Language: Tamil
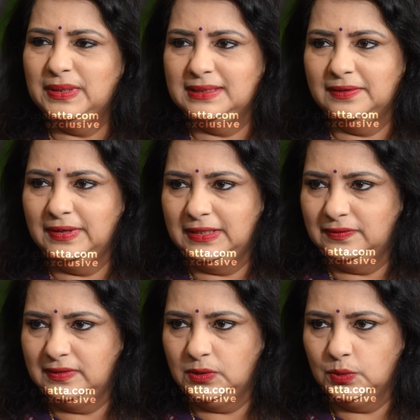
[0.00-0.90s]

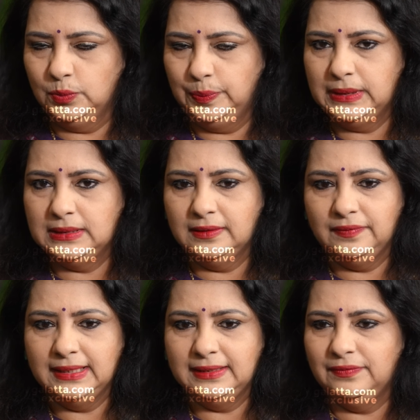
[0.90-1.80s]
ப்ரிசர்வேட்டிவ்ஸ் இருக்கும்
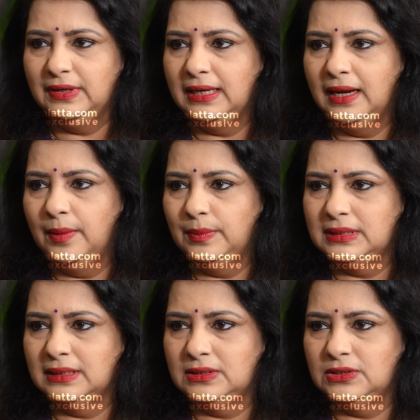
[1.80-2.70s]
ப்ரிசர்வேட்டிவ்
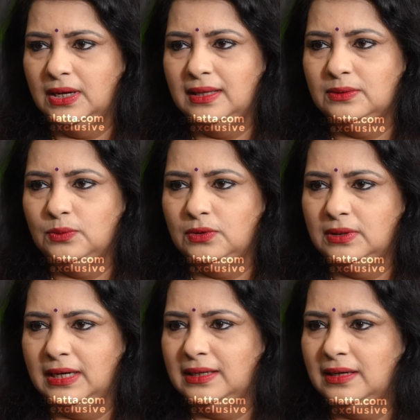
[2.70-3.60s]
இல்லாமல் செஞ்சால் அது ஒரு
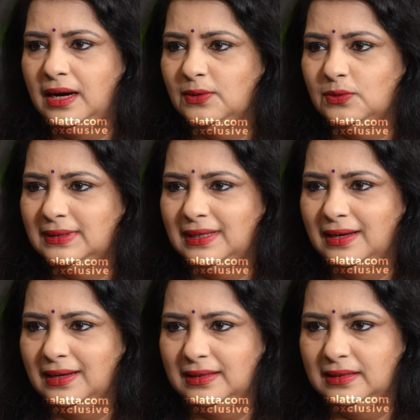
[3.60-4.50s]
ரெண்டு நாள் கூட
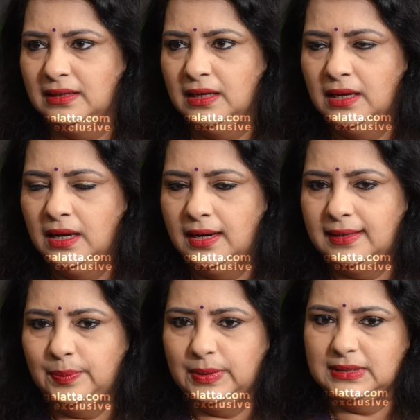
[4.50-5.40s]
தாங்காது
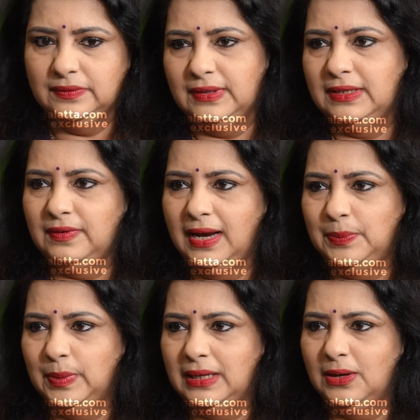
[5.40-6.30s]
ஆனால் ப்ரிசர்வேட்டிவ்
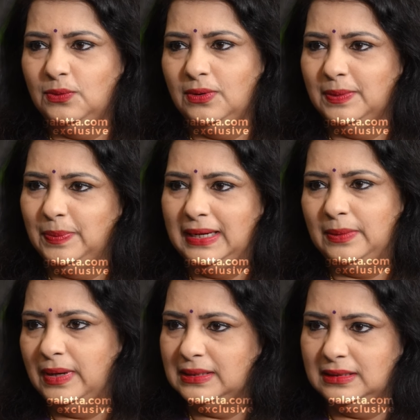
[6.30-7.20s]
ஆட் பண்ணால் உங்களுக்கு பல
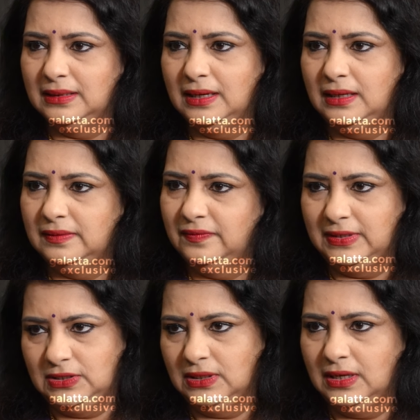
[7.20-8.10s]
மாதங்கள்
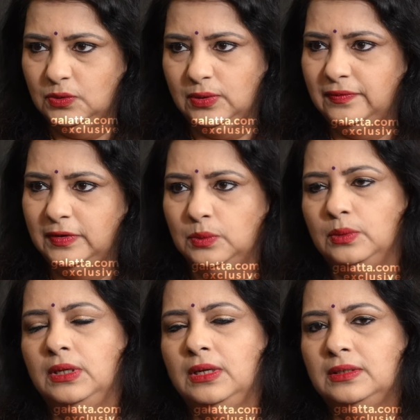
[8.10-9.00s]
வருஷங்கள் கூட வரும்
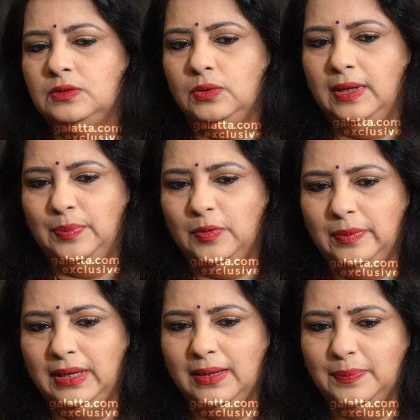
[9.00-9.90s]
ஸோ
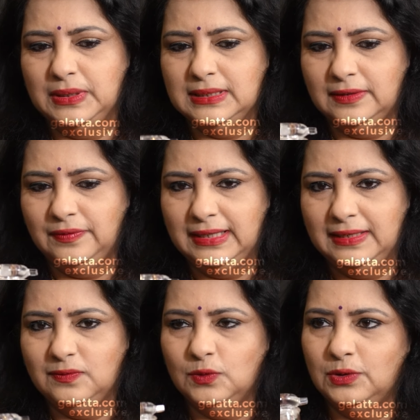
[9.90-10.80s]
எப்போவுமே
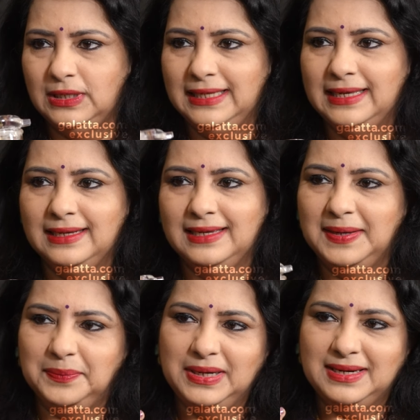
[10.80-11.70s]
ப்ரிசர்வேட்டிவ் ஒன்று இருக்குது
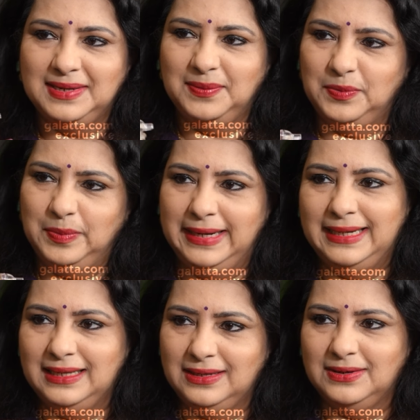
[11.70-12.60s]
அப்படின்றது நம்ம
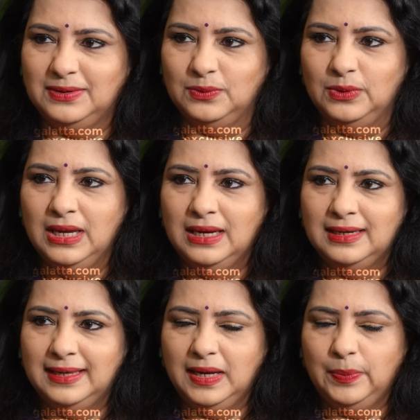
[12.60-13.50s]
மைண்டில் இருக்கணும்
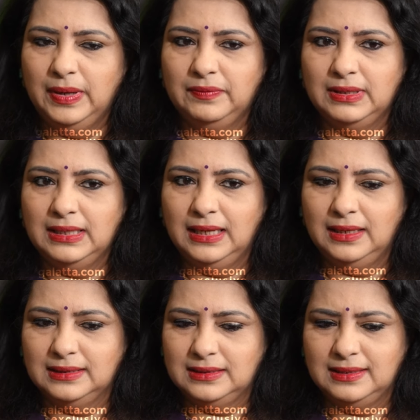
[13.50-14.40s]
நிறைய பேர் வந்து
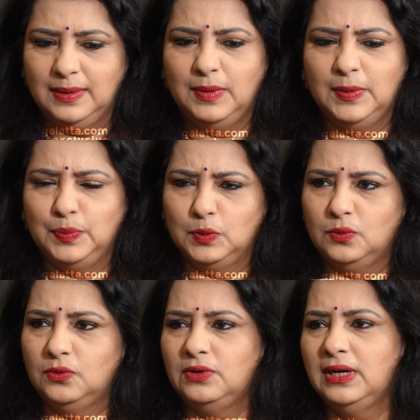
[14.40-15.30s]
எக்ஸ்ட்ரீம்லி
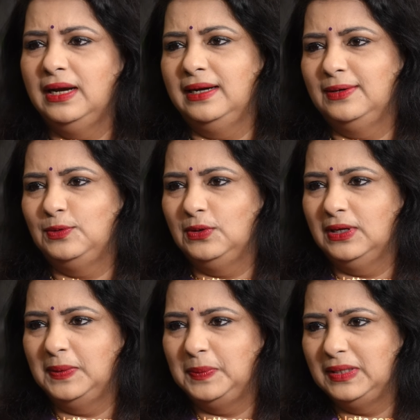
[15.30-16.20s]
பியூராக எனக்கு
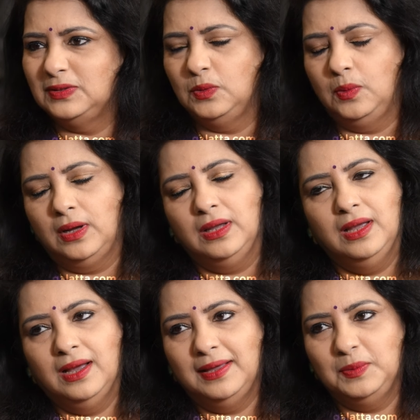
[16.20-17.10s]
கொடுங்க அப்படின்னு சொல்லுவாங்க
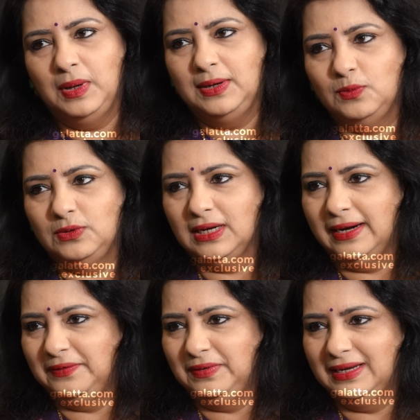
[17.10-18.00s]
அது மாதிரி ஒன்று
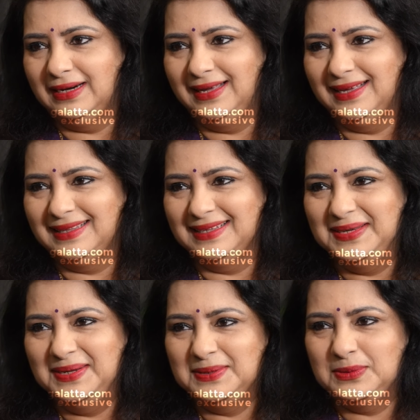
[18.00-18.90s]
கிடையவே கிடையாது
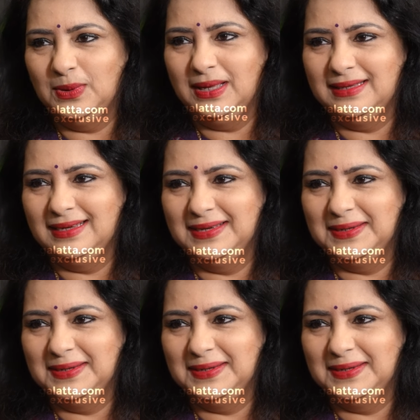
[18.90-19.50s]
ஸோ அதை